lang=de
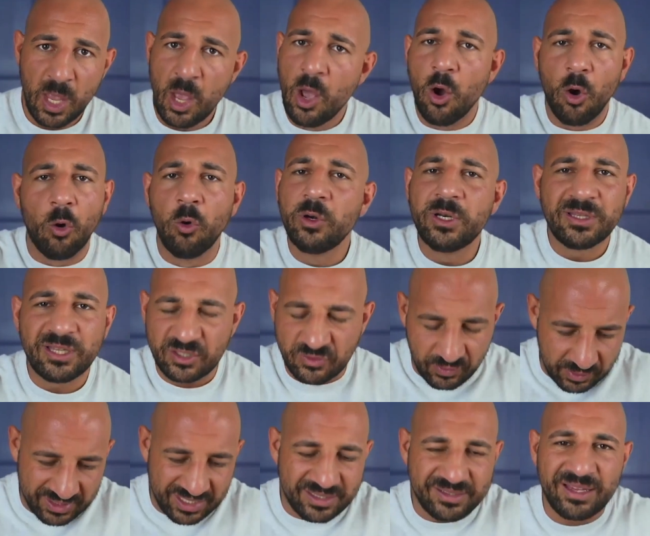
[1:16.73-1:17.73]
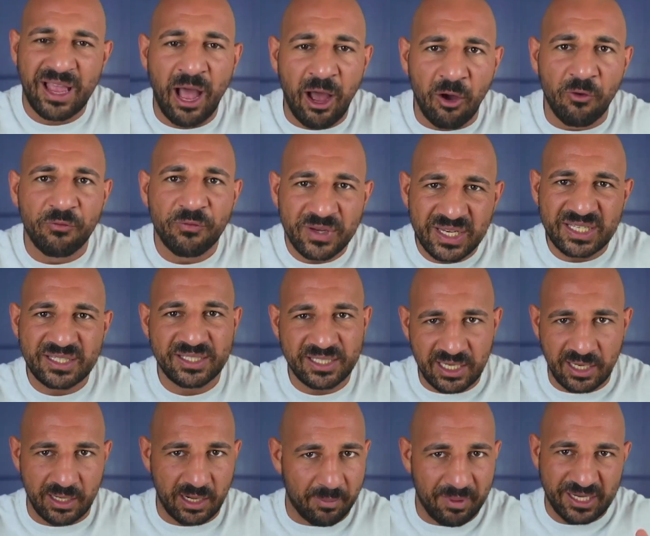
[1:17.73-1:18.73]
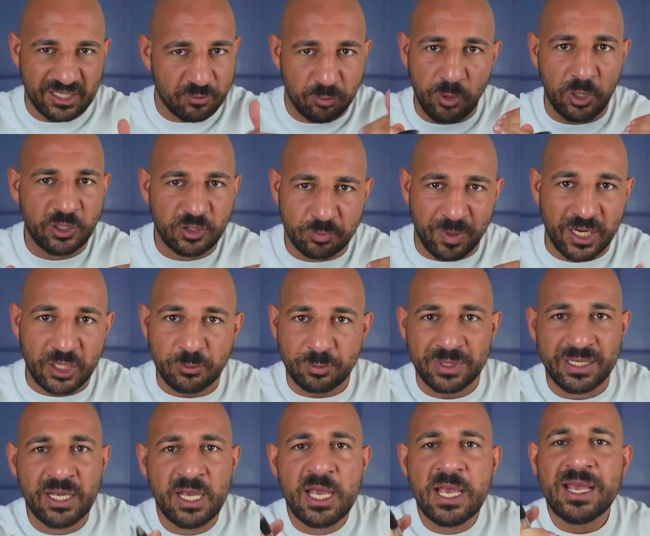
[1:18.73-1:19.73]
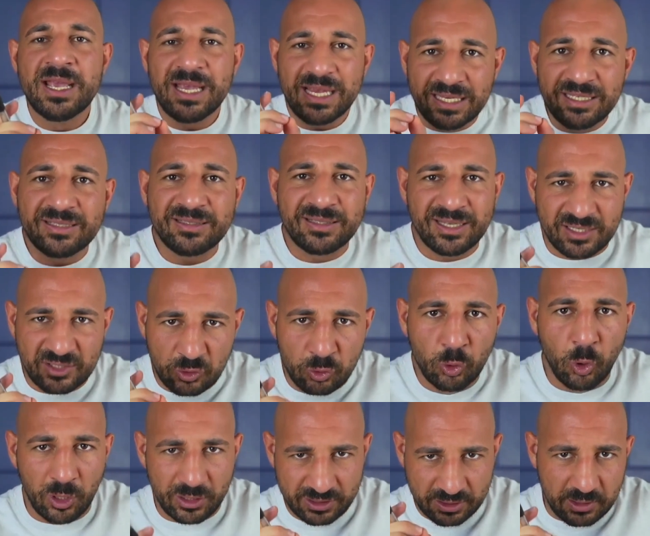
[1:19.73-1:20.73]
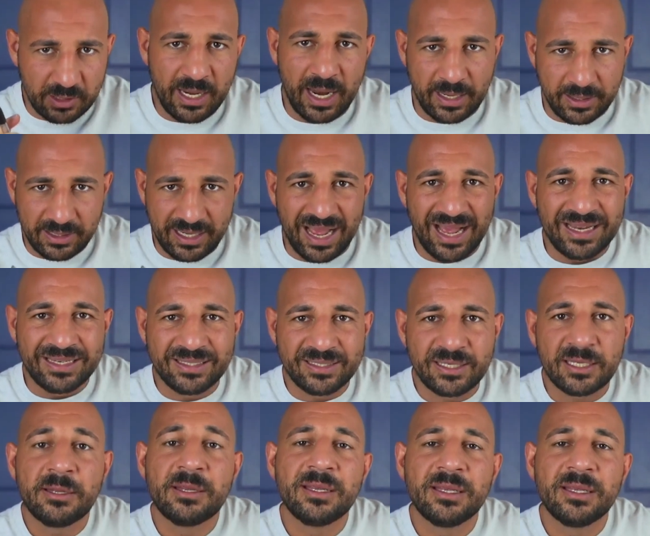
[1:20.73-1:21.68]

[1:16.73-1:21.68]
ohne dass wir uns jetzt darauf fixieren, aber als blödes Beispiel ist das dort genannt als